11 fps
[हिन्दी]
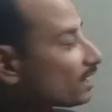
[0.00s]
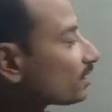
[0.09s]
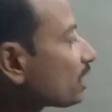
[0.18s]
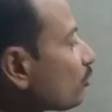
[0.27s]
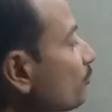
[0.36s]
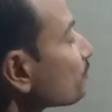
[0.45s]
कर रहा
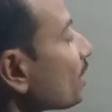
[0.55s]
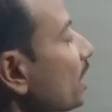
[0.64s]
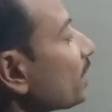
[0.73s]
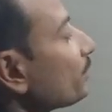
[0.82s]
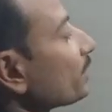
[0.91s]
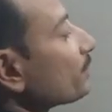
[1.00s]
हूँ
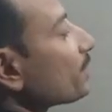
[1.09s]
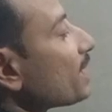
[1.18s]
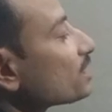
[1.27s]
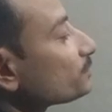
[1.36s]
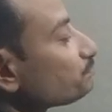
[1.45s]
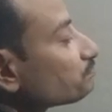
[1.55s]
अगर मेरे
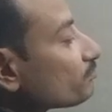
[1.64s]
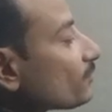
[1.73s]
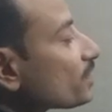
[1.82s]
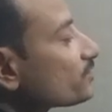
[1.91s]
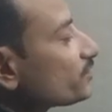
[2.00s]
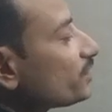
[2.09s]
पास
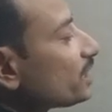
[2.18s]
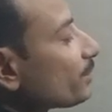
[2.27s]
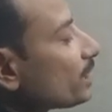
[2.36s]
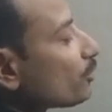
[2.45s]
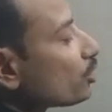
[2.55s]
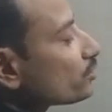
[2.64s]
सी डबल
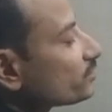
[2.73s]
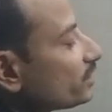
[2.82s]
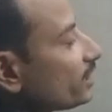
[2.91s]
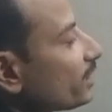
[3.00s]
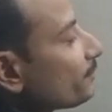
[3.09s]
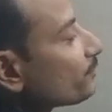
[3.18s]
बॉन्ड सी
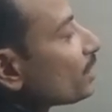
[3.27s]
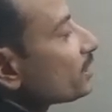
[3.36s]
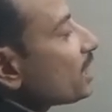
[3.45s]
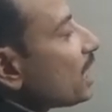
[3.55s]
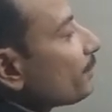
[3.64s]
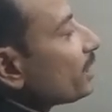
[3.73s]
है
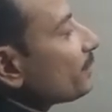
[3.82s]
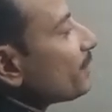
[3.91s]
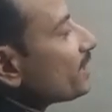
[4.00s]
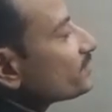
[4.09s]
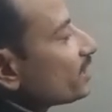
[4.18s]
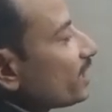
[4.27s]
यहाँ मेरे
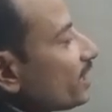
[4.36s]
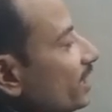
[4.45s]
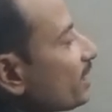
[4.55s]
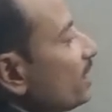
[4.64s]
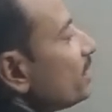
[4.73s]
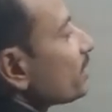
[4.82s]
पास ए है
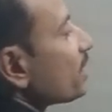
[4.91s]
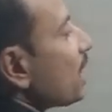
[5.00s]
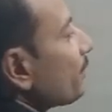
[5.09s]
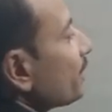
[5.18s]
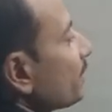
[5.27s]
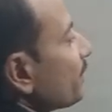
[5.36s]
यहाँ
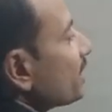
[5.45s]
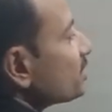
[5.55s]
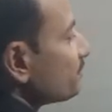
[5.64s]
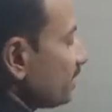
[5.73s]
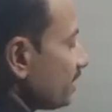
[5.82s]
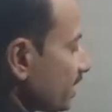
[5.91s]
मेरे पास
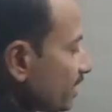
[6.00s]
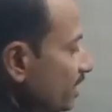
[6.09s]
बी है